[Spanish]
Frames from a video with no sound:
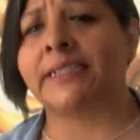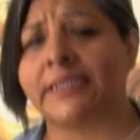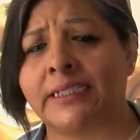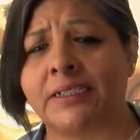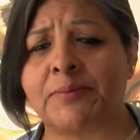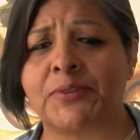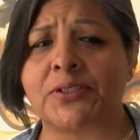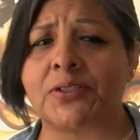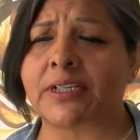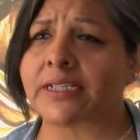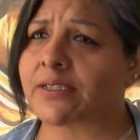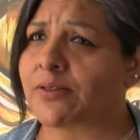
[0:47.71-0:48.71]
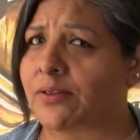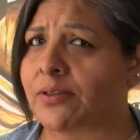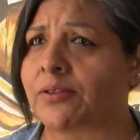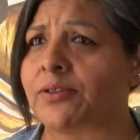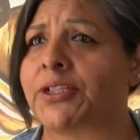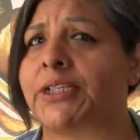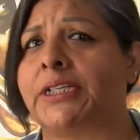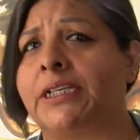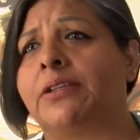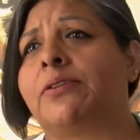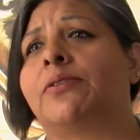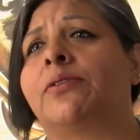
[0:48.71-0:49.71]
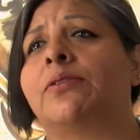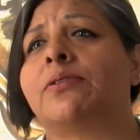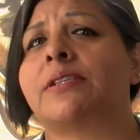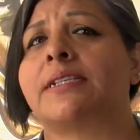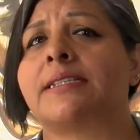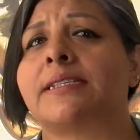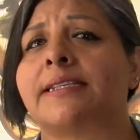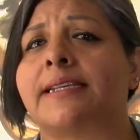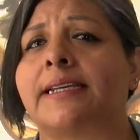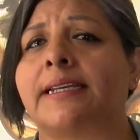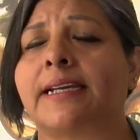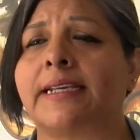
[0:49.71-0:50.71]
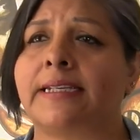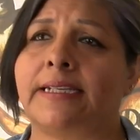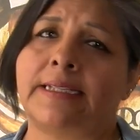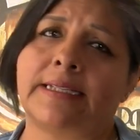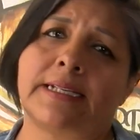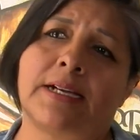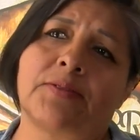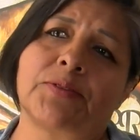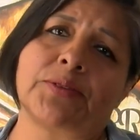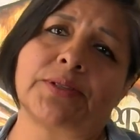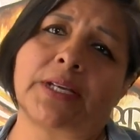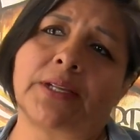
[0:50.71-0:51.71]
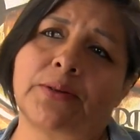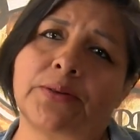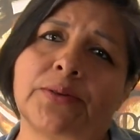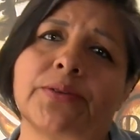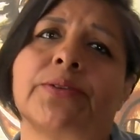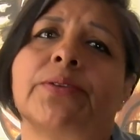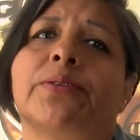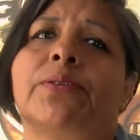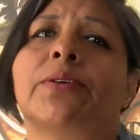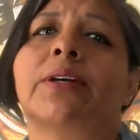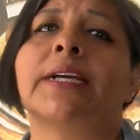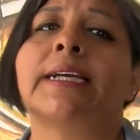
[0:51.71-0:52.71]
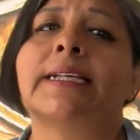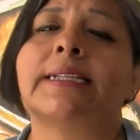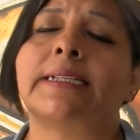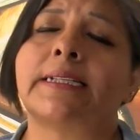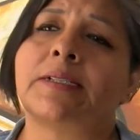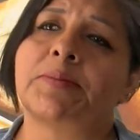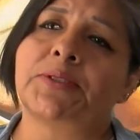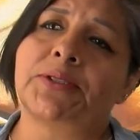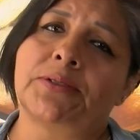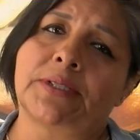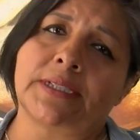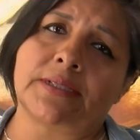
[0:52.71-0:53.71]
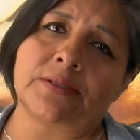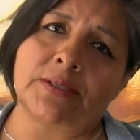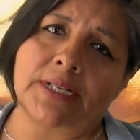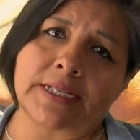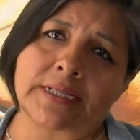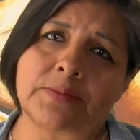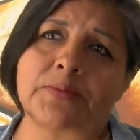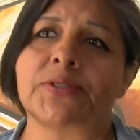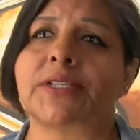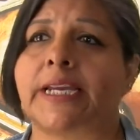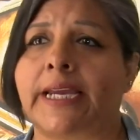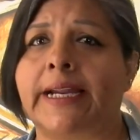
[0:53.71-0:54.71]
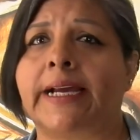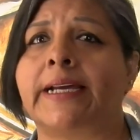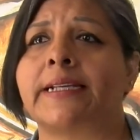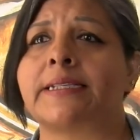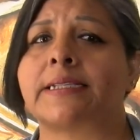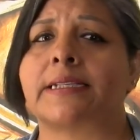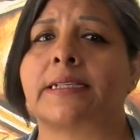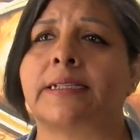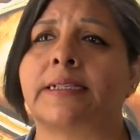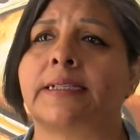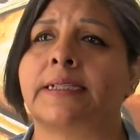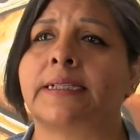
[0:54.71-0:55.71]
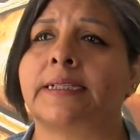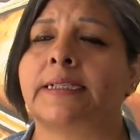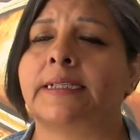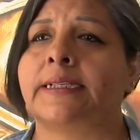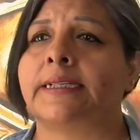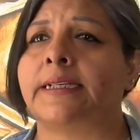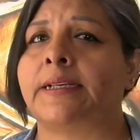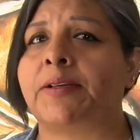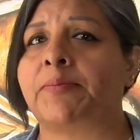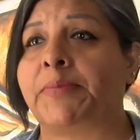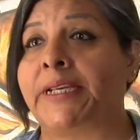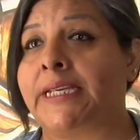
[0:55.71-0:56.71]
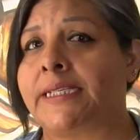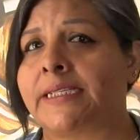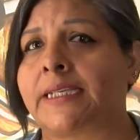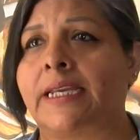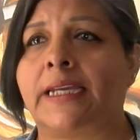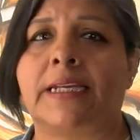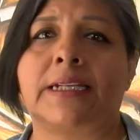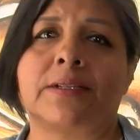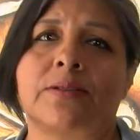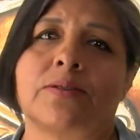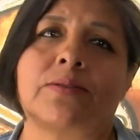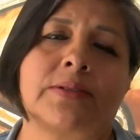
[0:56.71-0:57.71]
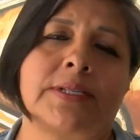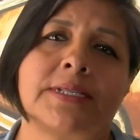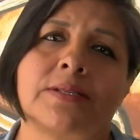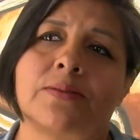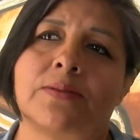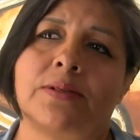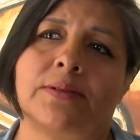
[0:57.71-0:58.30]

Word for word: tenemos lo que son cochinitos, este, galleta, fruta de horno, tenemos lo que son las reboceras, eh, todo eso.